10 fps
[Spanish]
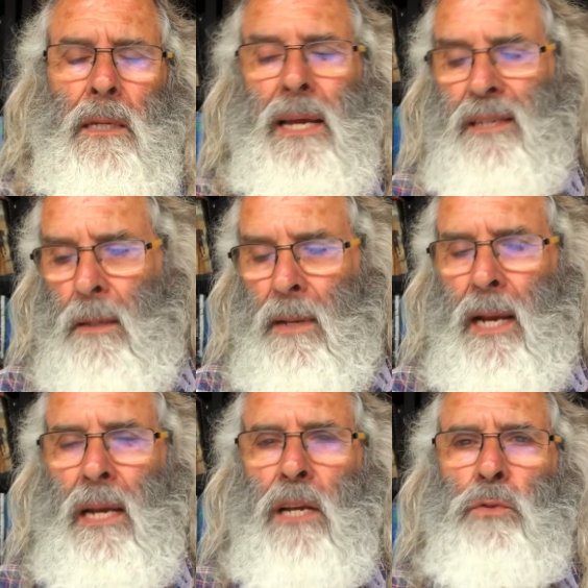Y ya se
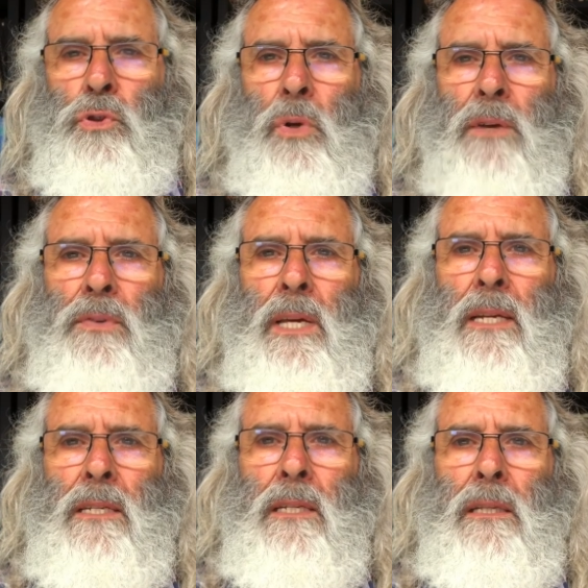verá en las
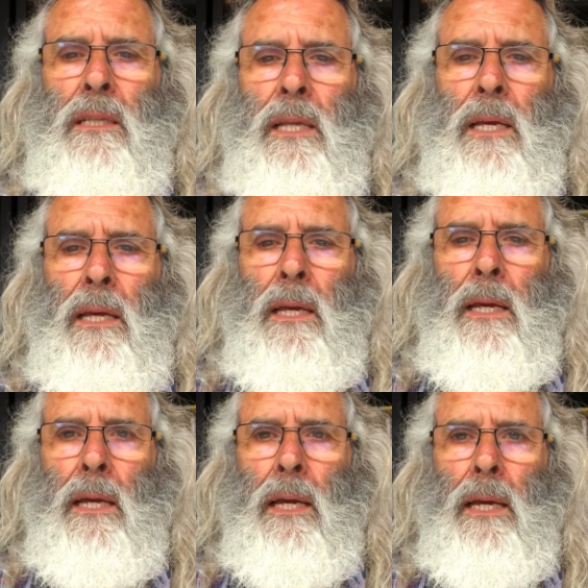fotografías
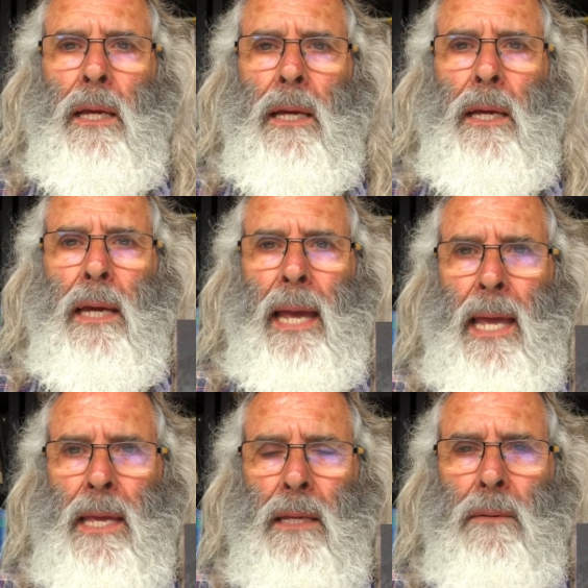de
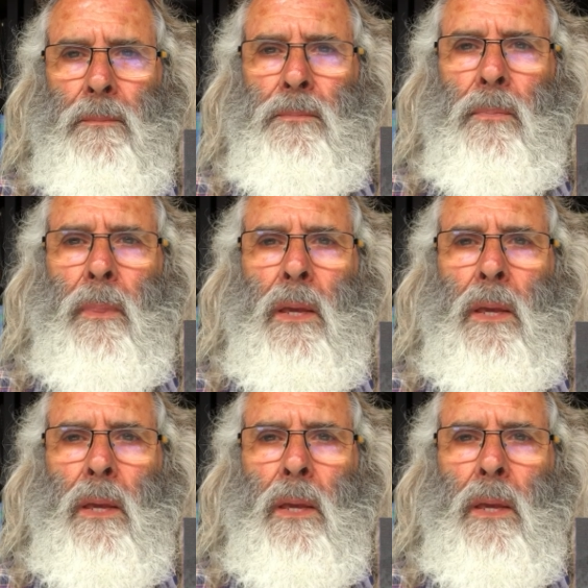Hey,